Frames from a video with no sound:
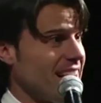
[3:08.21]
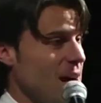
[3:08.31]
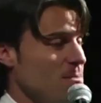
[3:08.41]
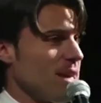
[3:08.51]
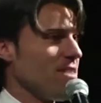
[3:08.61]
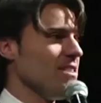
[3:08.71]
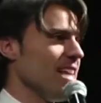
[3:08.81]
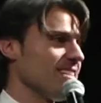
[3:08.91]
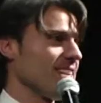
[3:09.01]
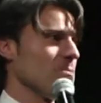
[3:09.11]
possa permettere
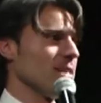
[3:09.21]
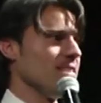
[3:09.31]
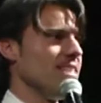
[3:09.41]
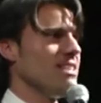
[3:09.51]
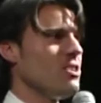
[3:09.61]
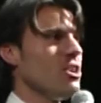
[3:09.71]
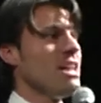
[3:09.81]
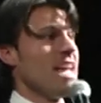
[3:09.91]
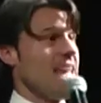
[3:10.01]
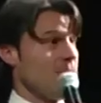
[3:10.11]
a una potenza che
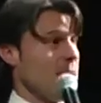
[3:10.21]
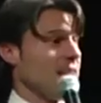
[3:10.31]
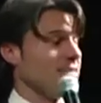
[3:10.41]
eh,